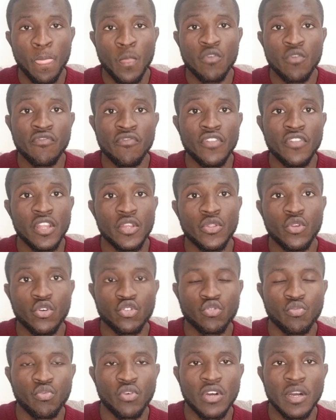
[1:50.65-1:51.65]
une filière dont
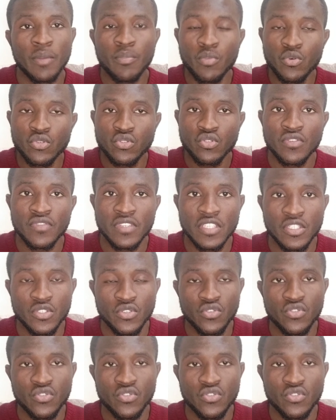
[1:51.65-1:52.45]
tu pourras poursuivre tes